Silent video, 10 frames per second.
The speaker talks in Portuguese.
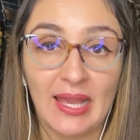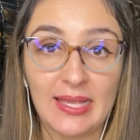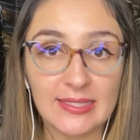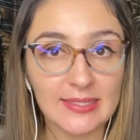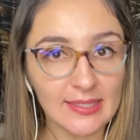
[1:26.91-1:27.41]

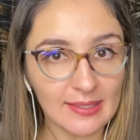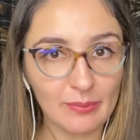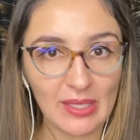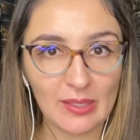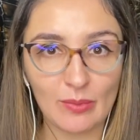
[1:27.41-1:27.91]
Existem
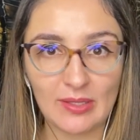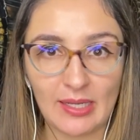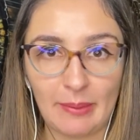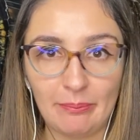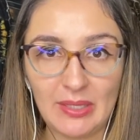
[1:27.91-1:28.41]
também
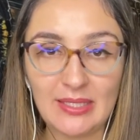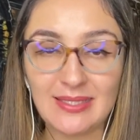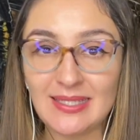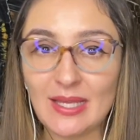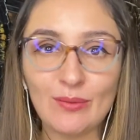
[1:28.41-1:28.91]
quimioterapias
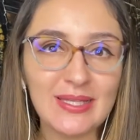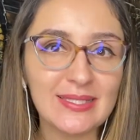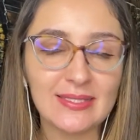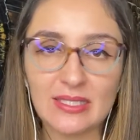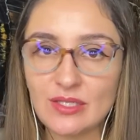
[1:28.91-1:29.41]
que não
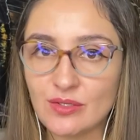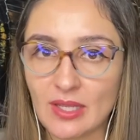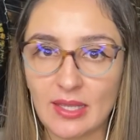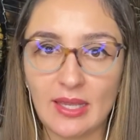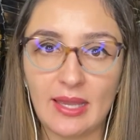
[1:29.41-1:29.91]

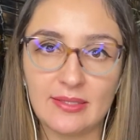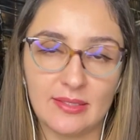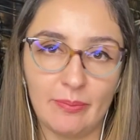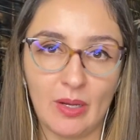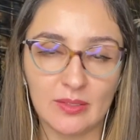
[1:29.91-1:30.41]
exigem
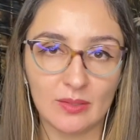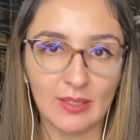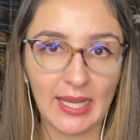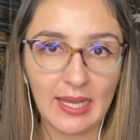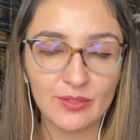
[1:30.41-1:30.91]
esse
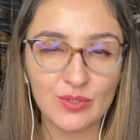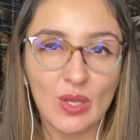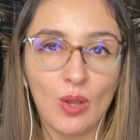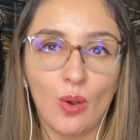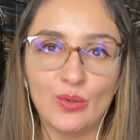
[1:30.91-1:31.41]
portocat
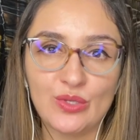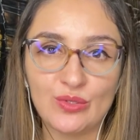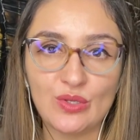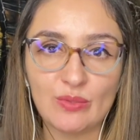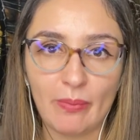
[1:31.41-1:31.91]
onde a
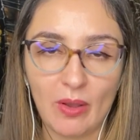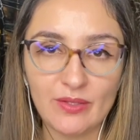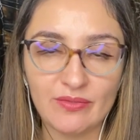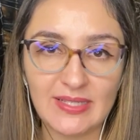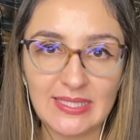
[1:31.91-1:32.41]
gente
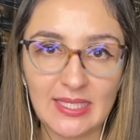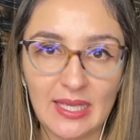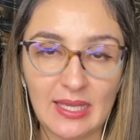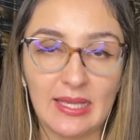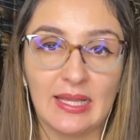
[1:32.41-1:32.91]
pode
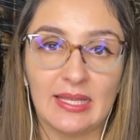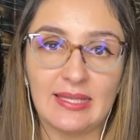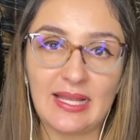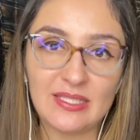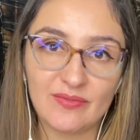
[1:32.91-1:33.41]
fazer
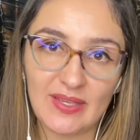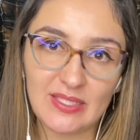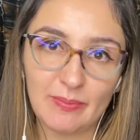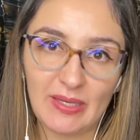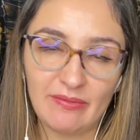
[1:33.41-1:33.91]
nas
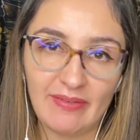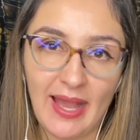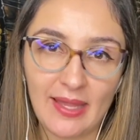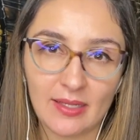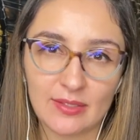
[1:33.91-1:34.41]
veias
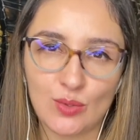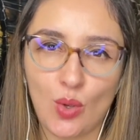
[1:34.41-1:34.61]
periféricas,